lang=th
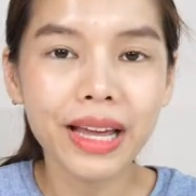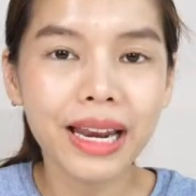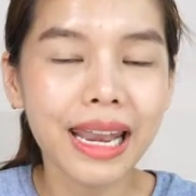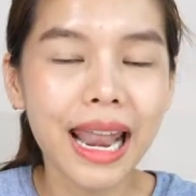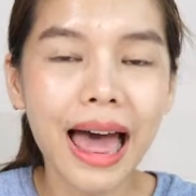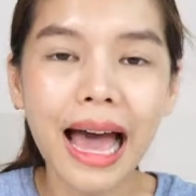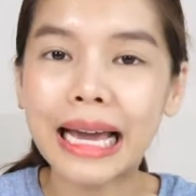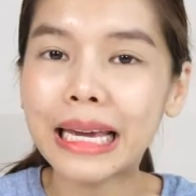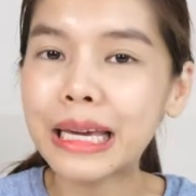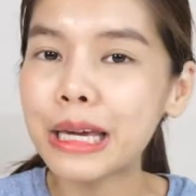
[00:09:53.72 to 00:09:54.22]

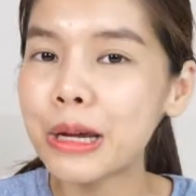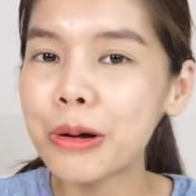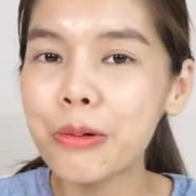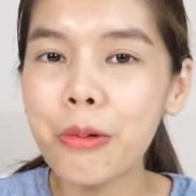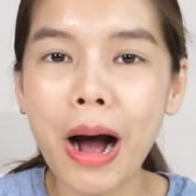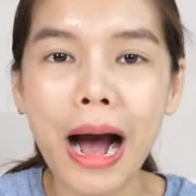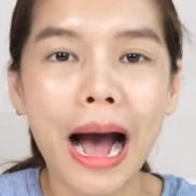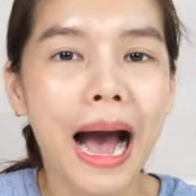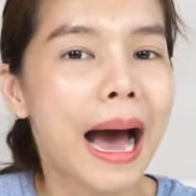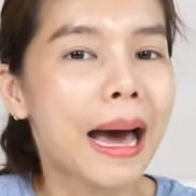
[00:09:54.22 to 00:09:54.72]
ไล่ห
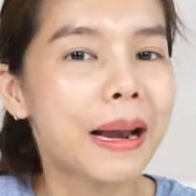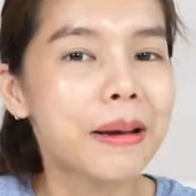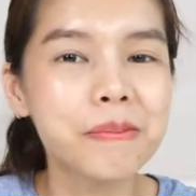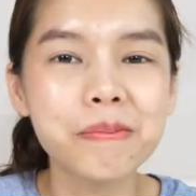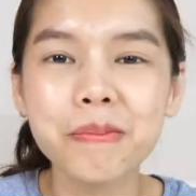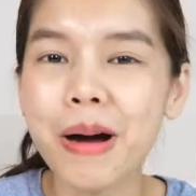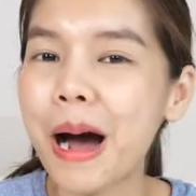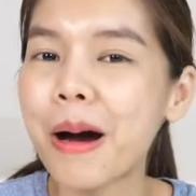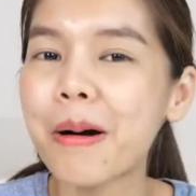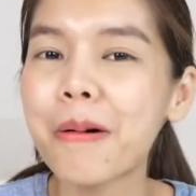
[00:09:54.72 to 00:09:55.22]
วาน
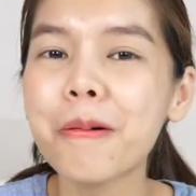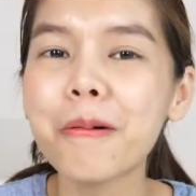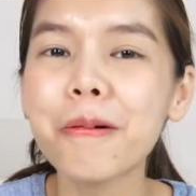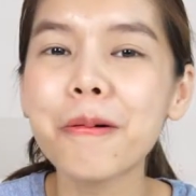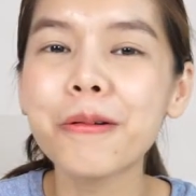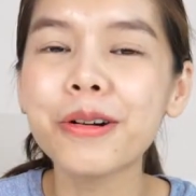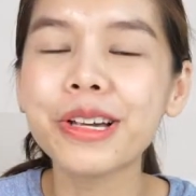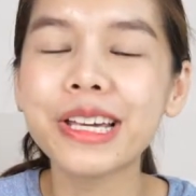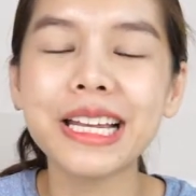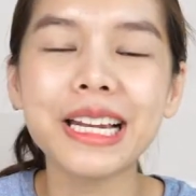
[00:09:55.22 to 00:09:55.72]
เบา
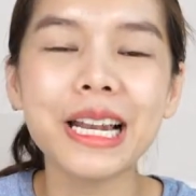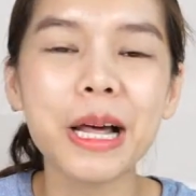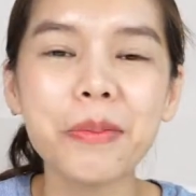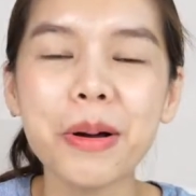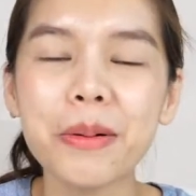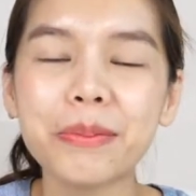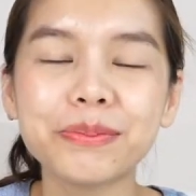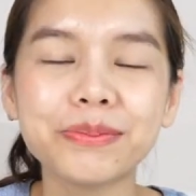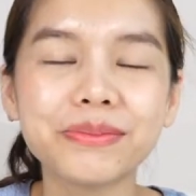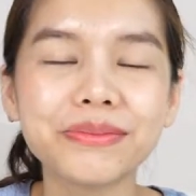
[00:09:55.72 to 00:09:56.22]
กินแล้ว
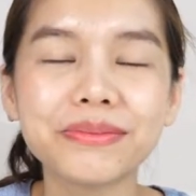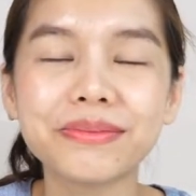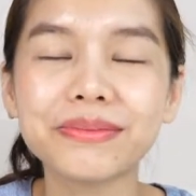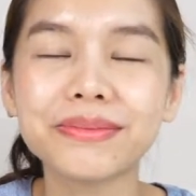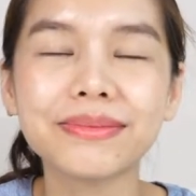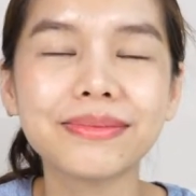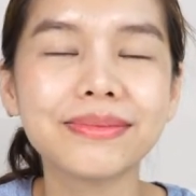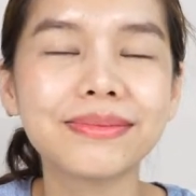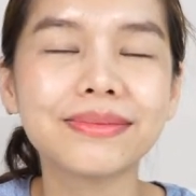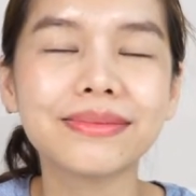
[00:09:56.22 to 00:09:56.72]
แบ
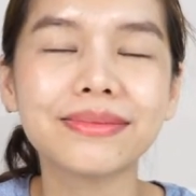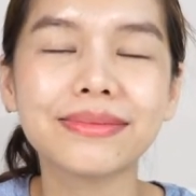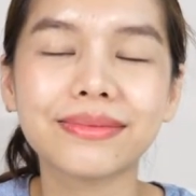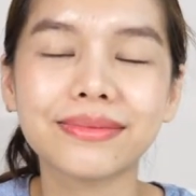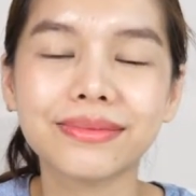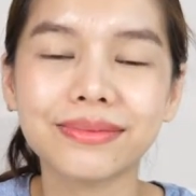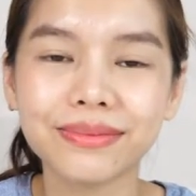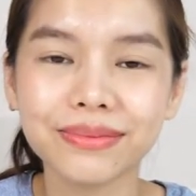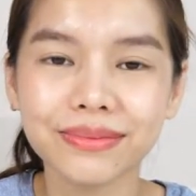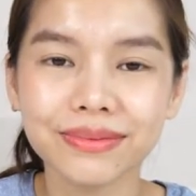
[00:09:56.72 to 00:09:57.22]

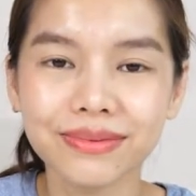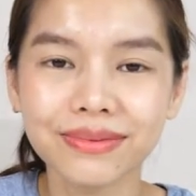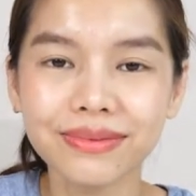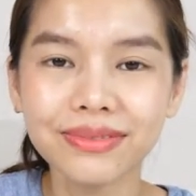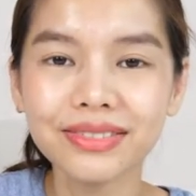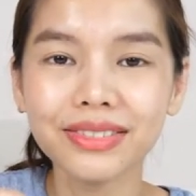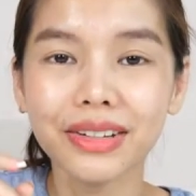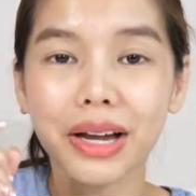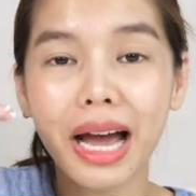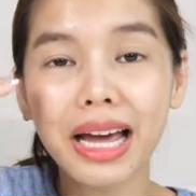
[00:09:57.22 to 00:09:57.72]

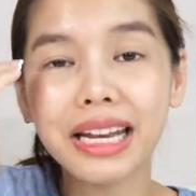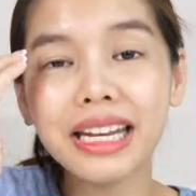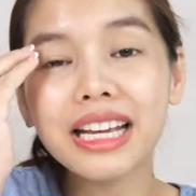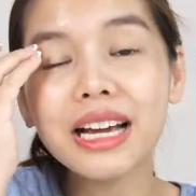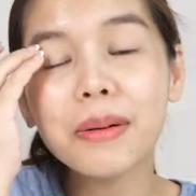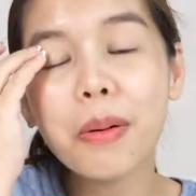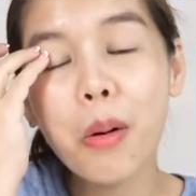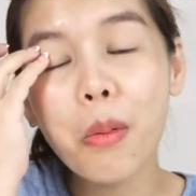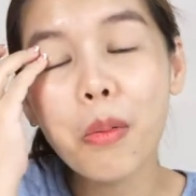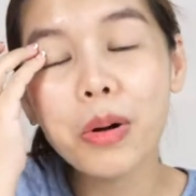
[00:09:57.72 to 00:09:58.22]
บันนี้
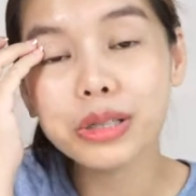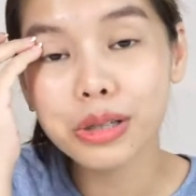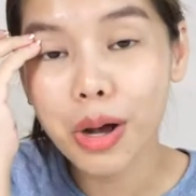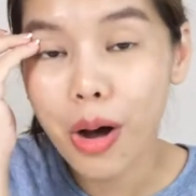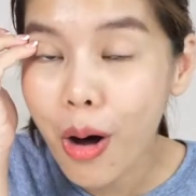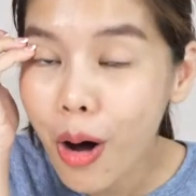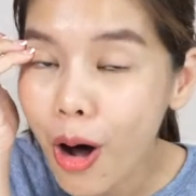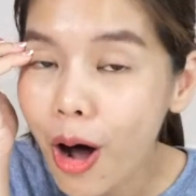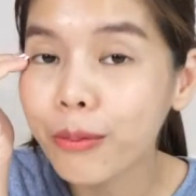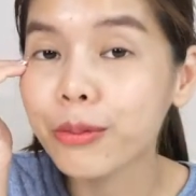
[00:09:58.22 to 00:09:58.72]
ก็เพราะว่าช
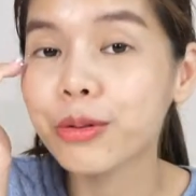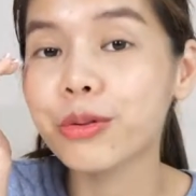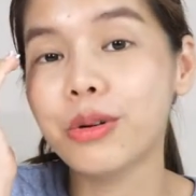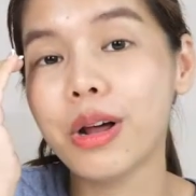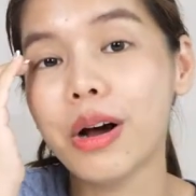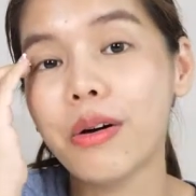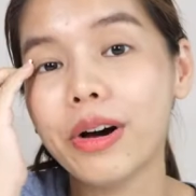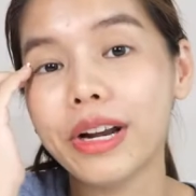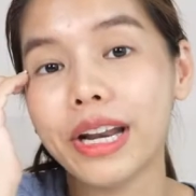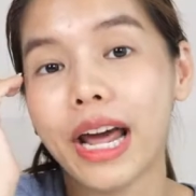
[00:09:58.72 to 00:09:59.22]
อบอยู่
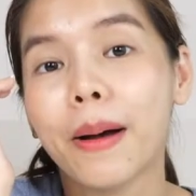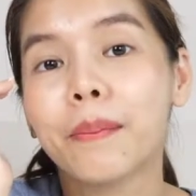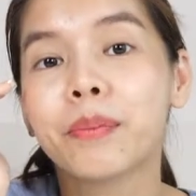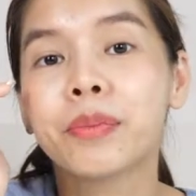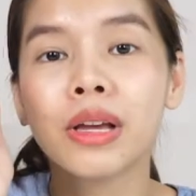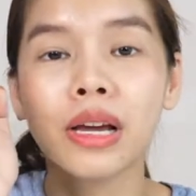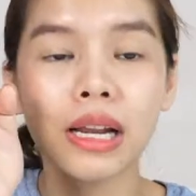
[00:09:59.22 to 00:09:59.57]
แล้วนะ